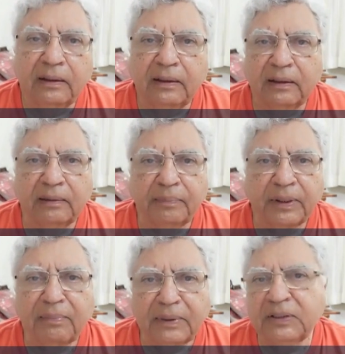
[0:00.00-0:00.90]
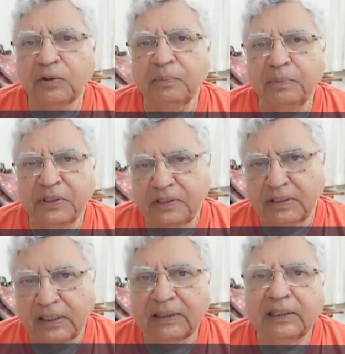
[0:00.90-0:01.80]
कि ब्रह्म जो इस
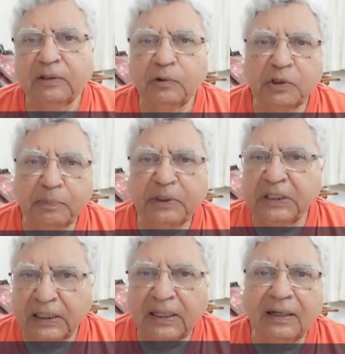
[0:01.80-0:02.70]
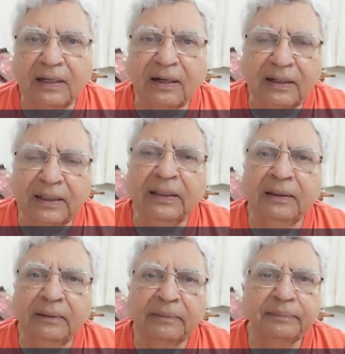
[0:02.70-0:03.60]
जगत के उत्पत्ति का कारण है
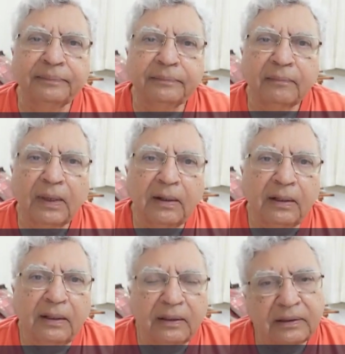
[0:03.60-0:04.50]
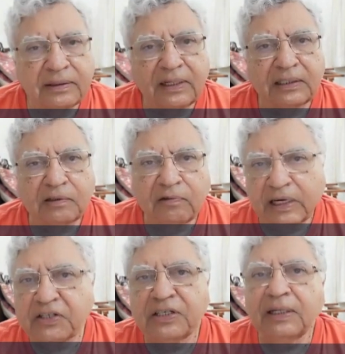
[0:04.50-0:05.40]
इसका
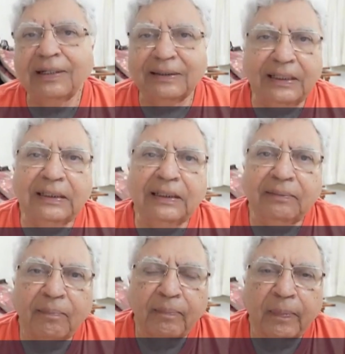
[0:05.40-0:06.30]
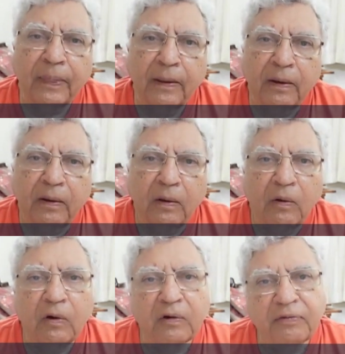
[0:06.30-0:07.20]
संरक्षण करता है
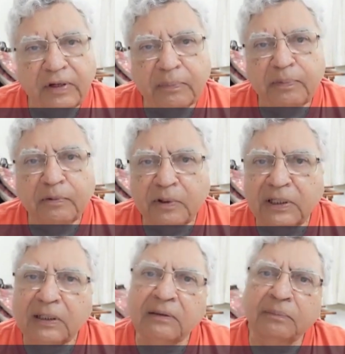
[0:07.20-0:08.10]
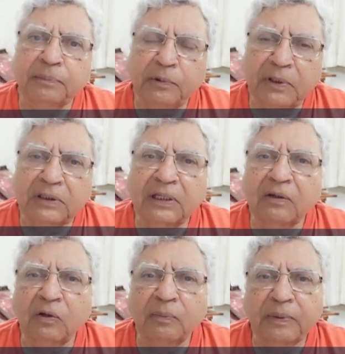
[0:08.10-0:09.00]
और फिर पूर्ण पूर्णता
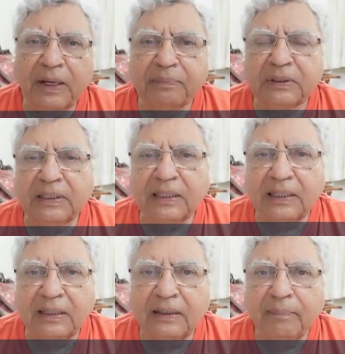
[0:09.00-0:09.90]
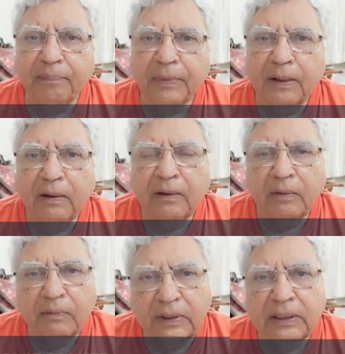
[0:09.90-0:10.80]
को प्राप्त करके
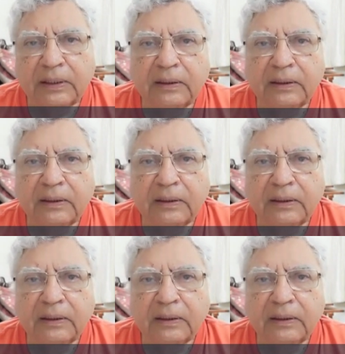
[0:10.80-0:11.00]
वह